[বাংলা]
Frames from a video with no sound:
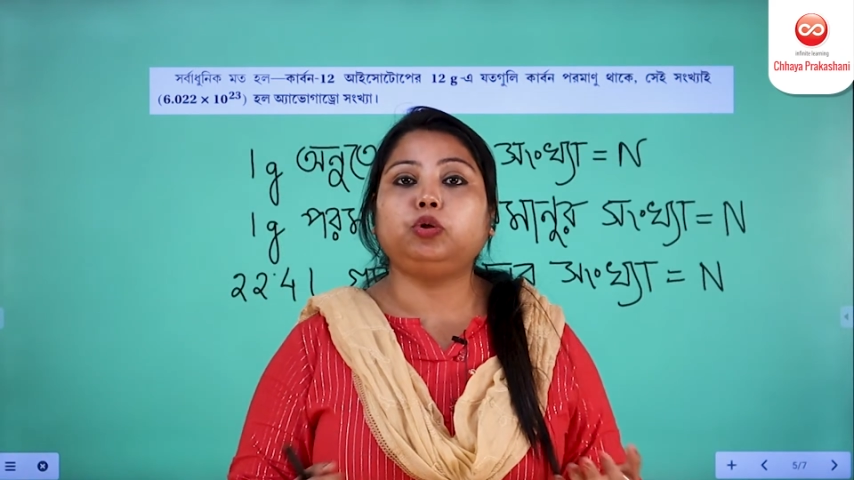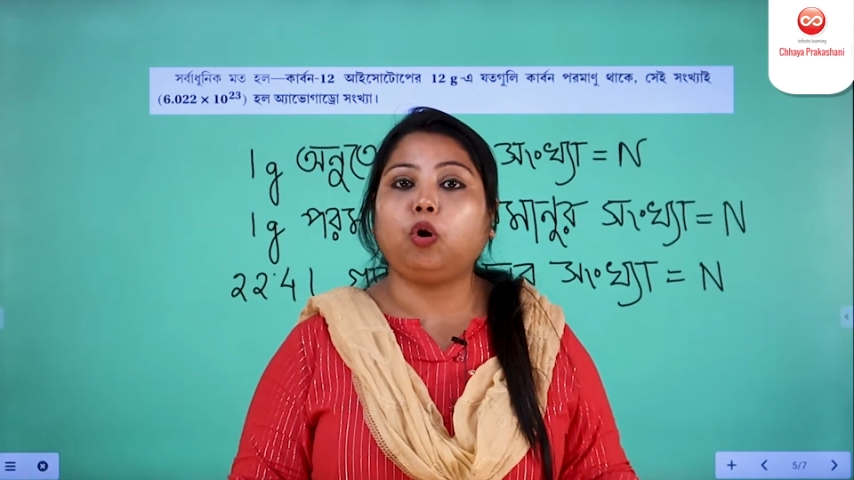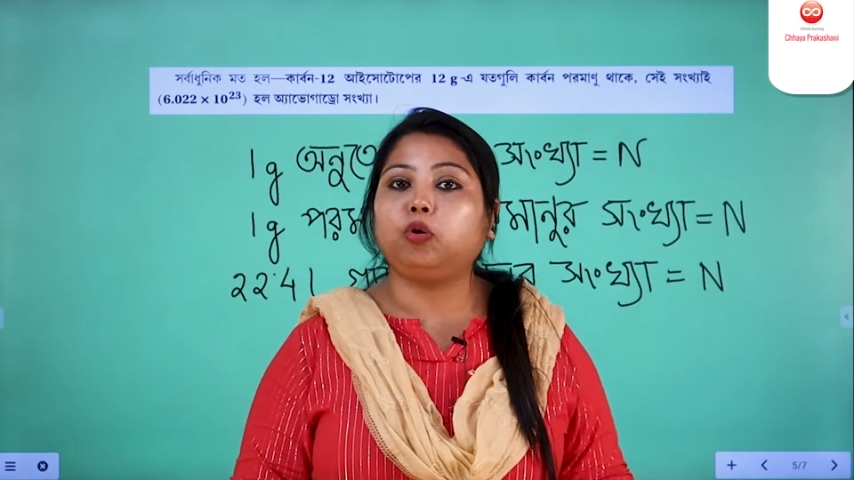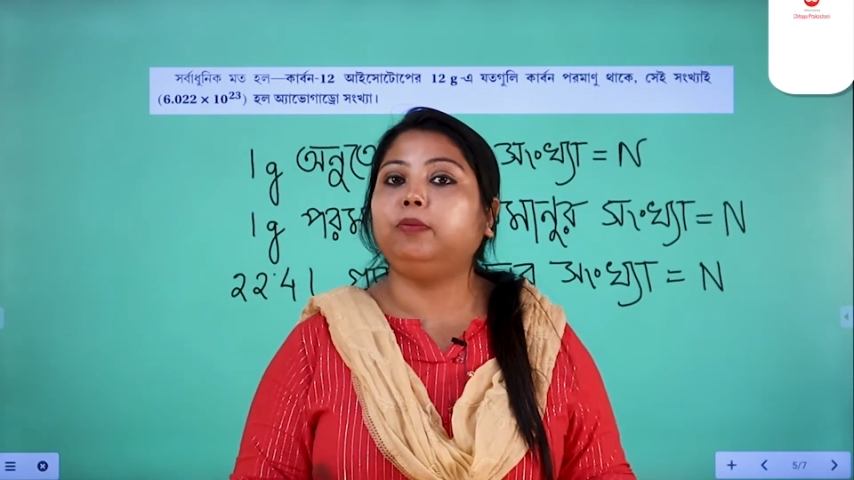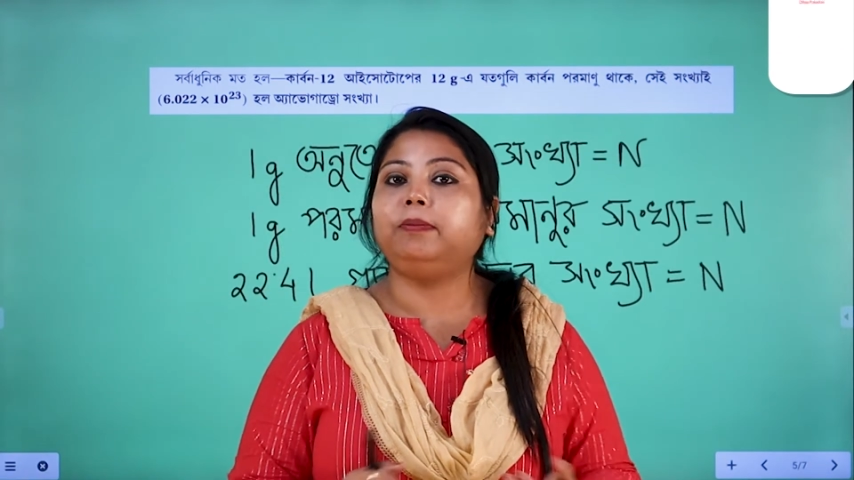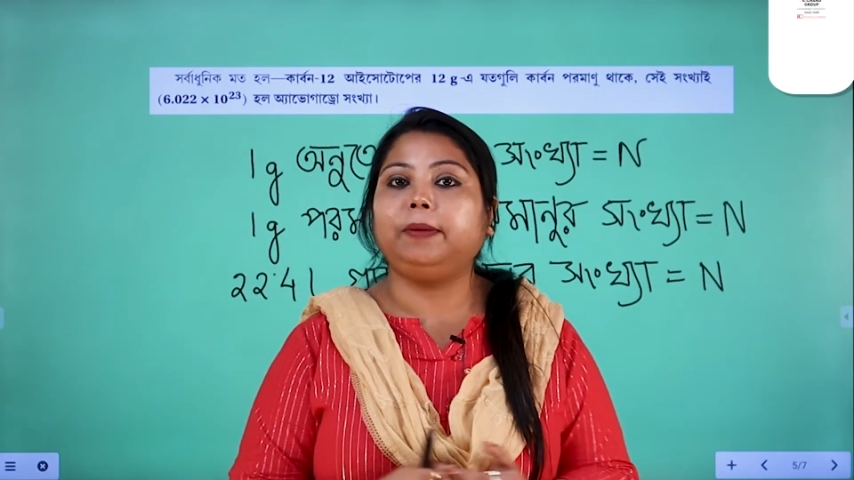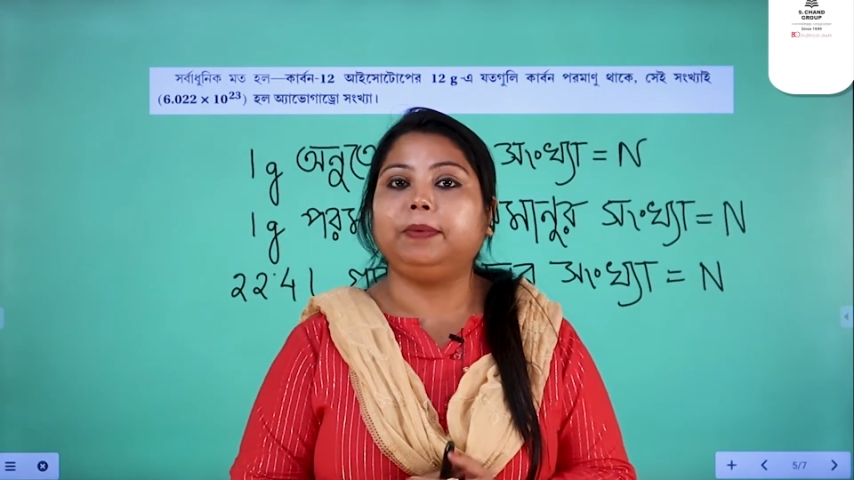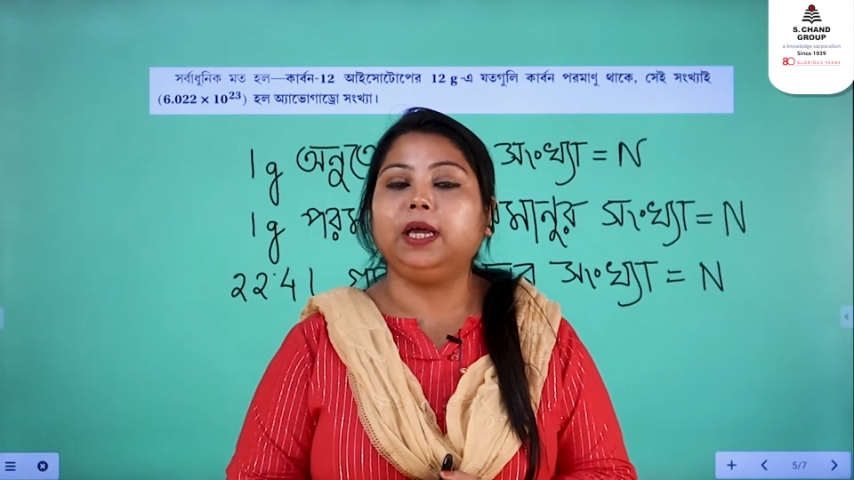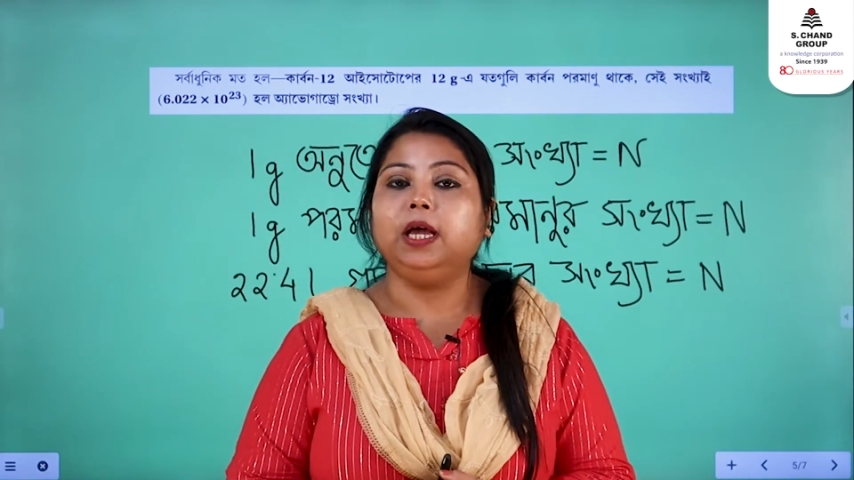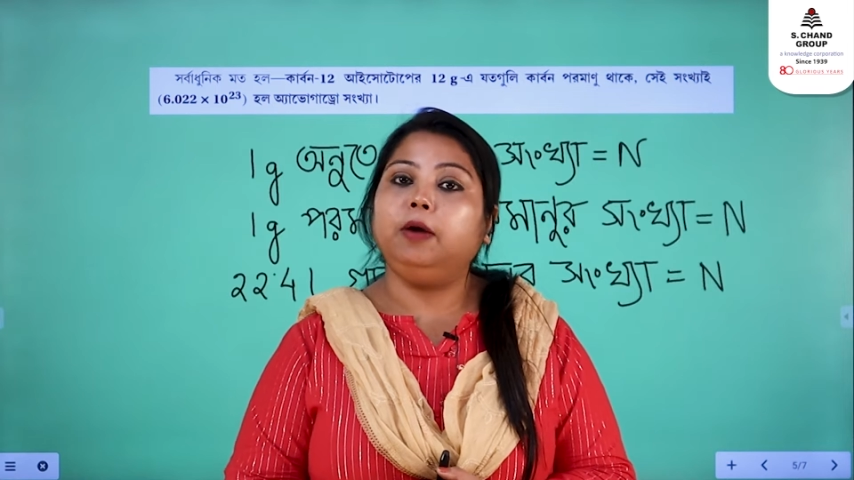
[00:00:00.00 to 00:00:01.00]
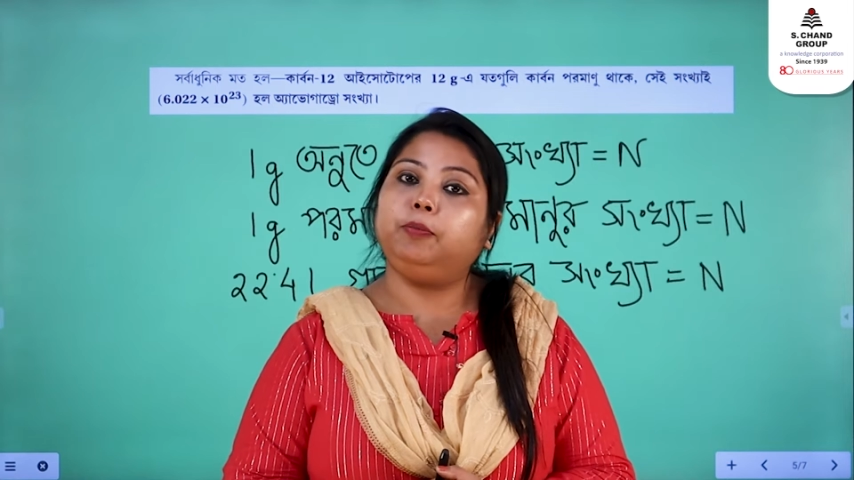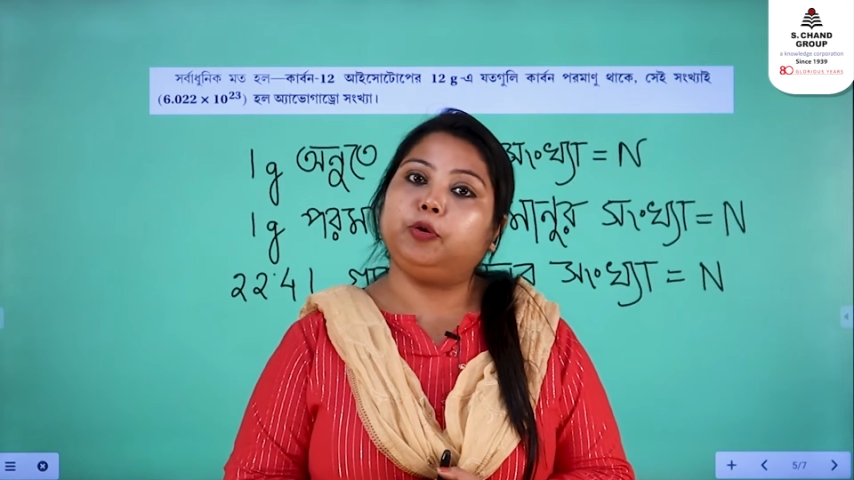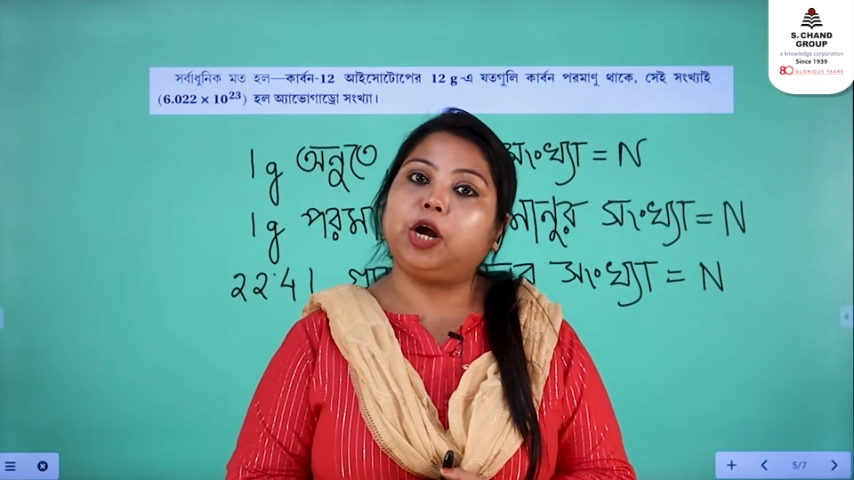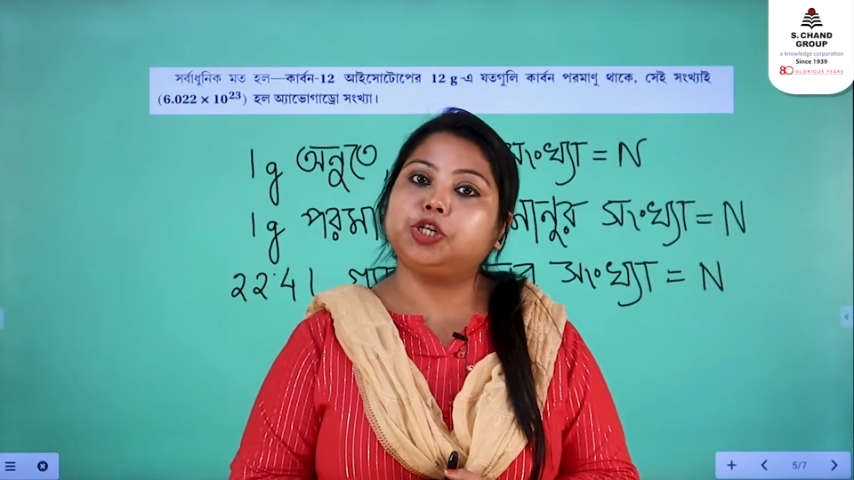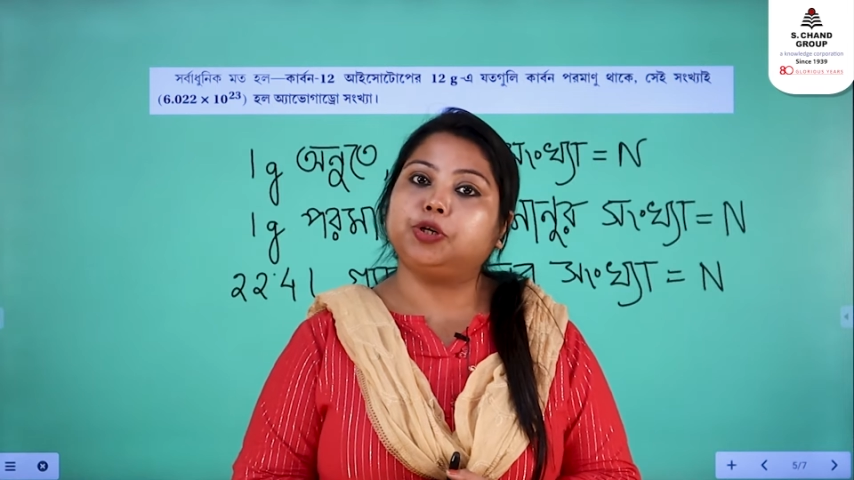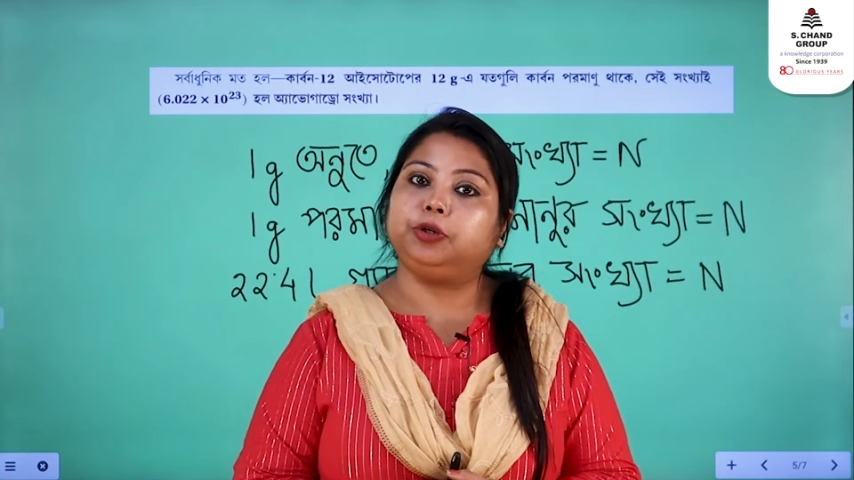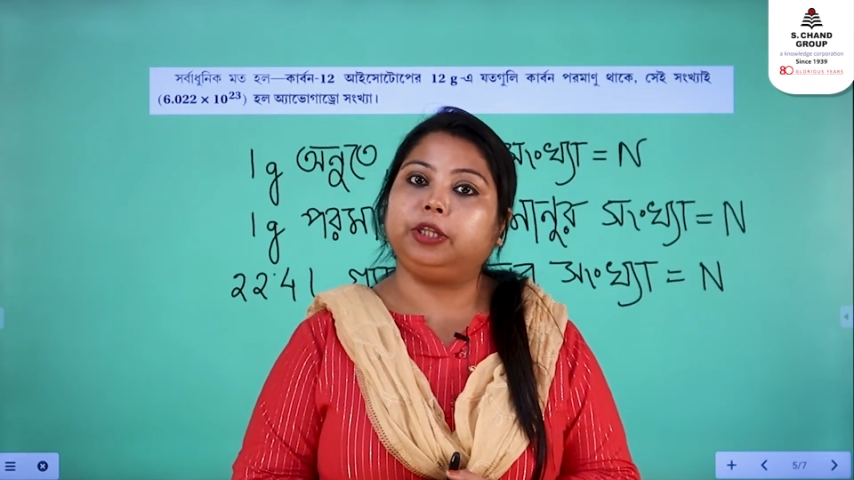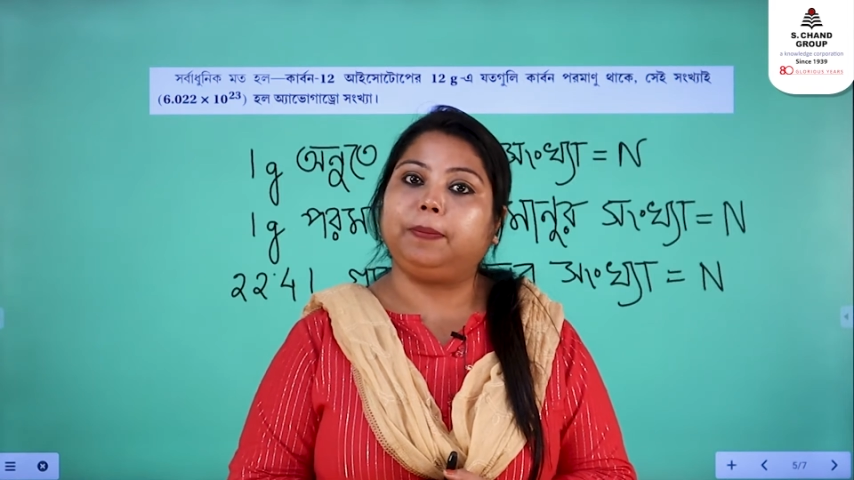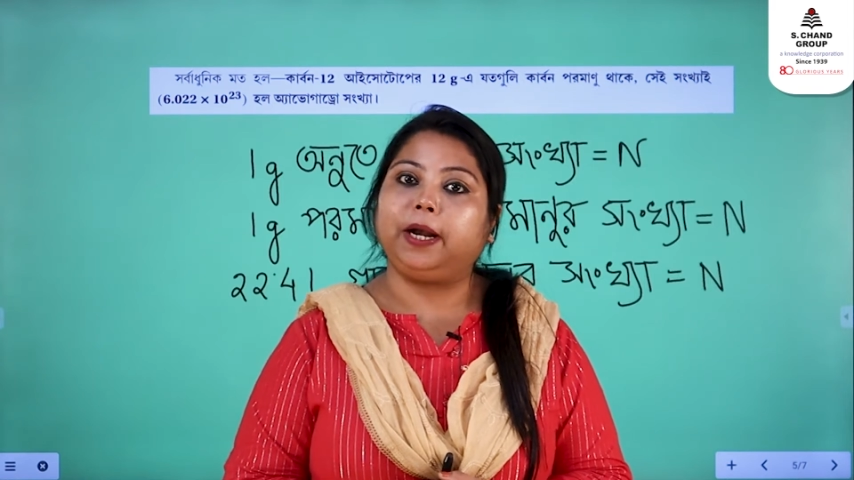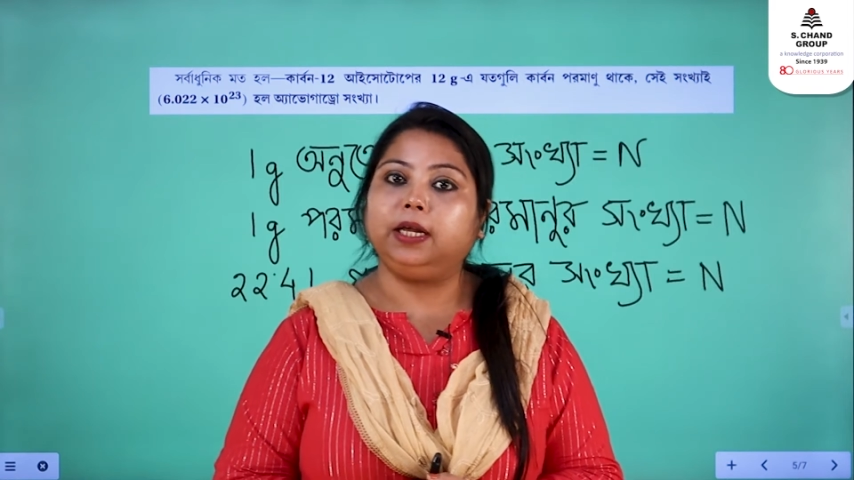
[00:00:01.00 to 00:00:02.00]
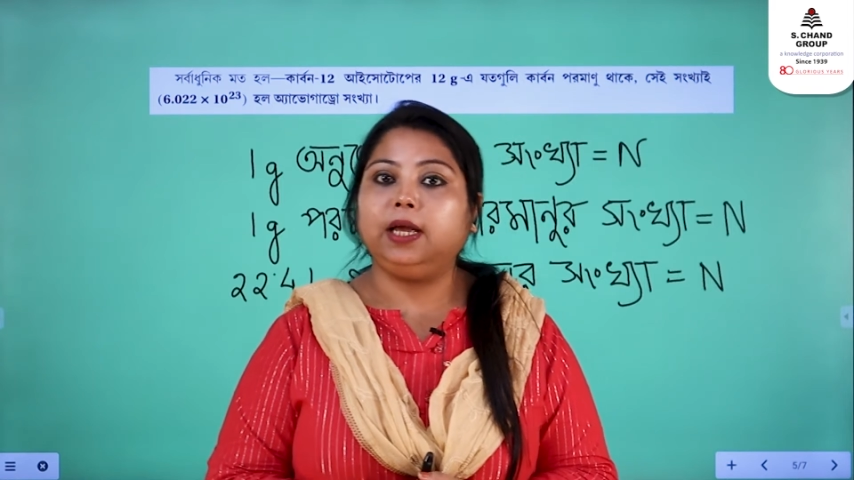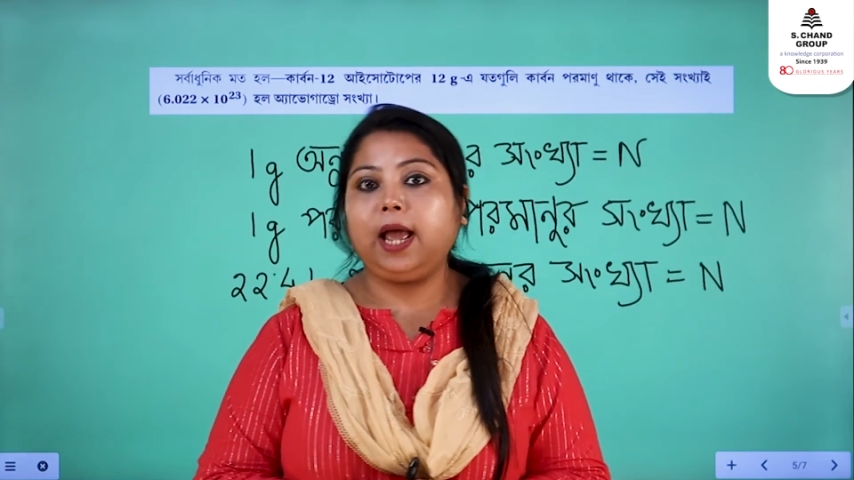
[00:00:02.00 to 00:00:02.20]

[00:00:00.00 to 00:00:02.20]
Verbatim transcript: রকমভাবে প্রকাশ করতে পারি